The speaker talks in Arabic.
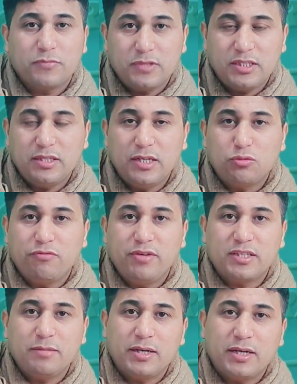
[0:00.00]
السيده اللي توفات
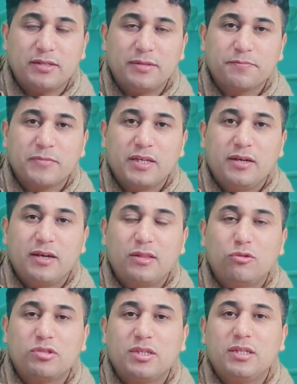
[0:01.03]
كما قلت هذه
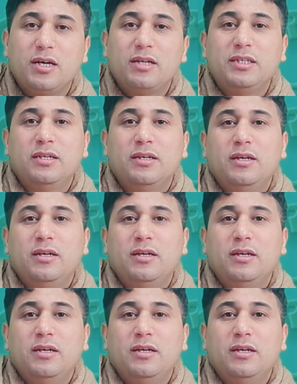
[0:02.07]
الاستاذه هذه